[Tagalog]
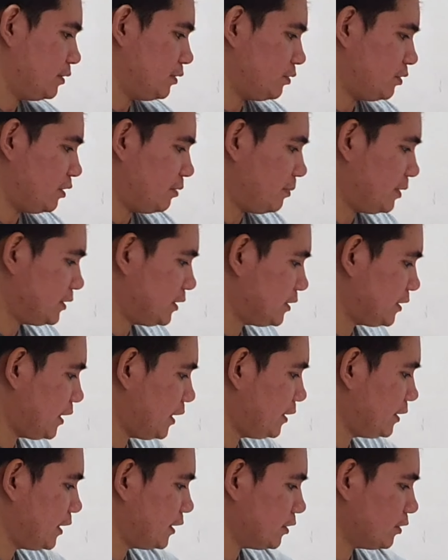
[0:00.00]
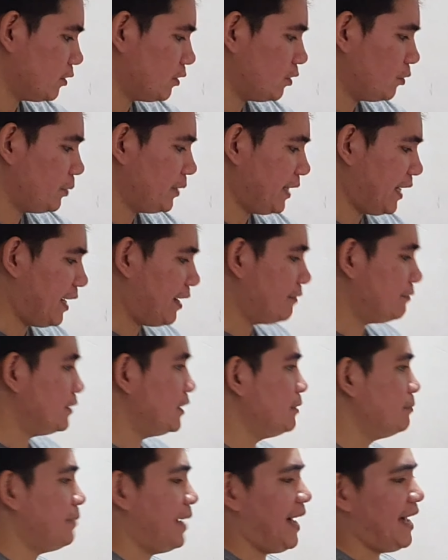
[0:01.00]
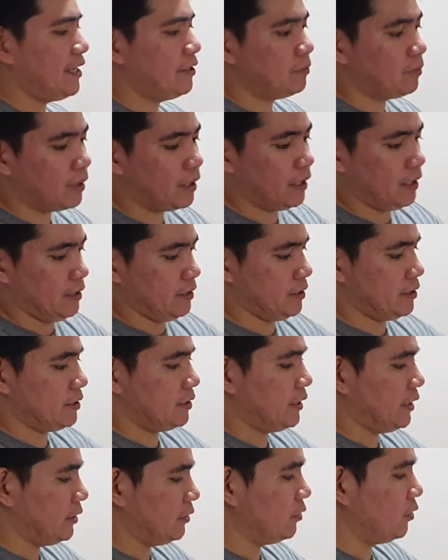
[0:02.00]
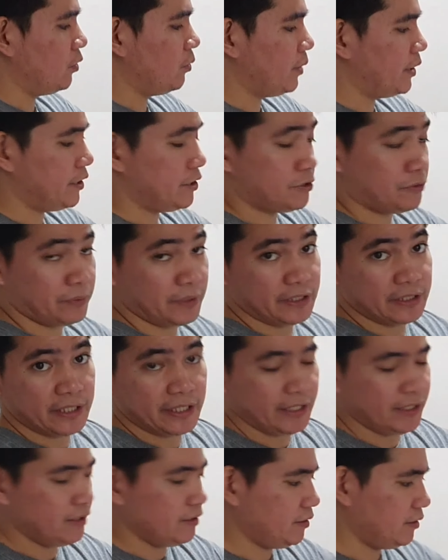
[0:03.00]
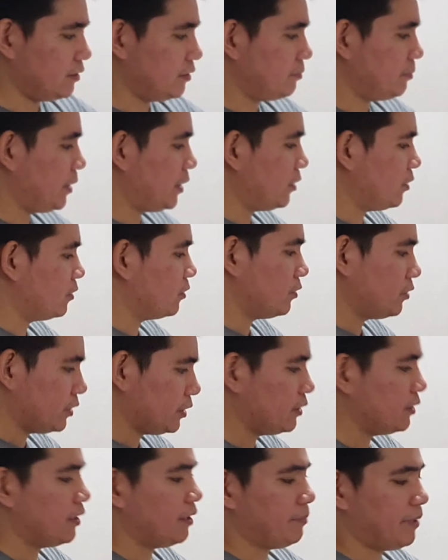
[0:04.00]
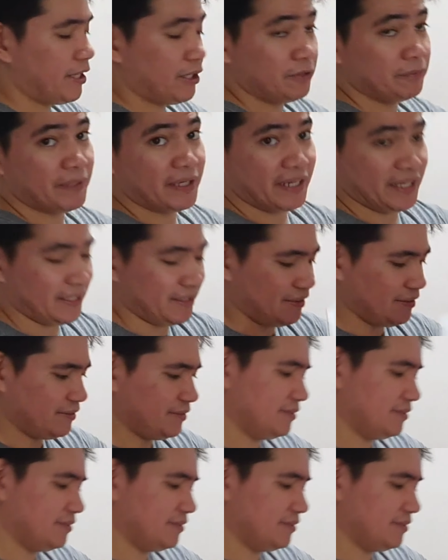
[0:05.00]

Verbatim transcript: So naman sa side na to, we have the manuals that no one is reading. Pero good na meron pa rin.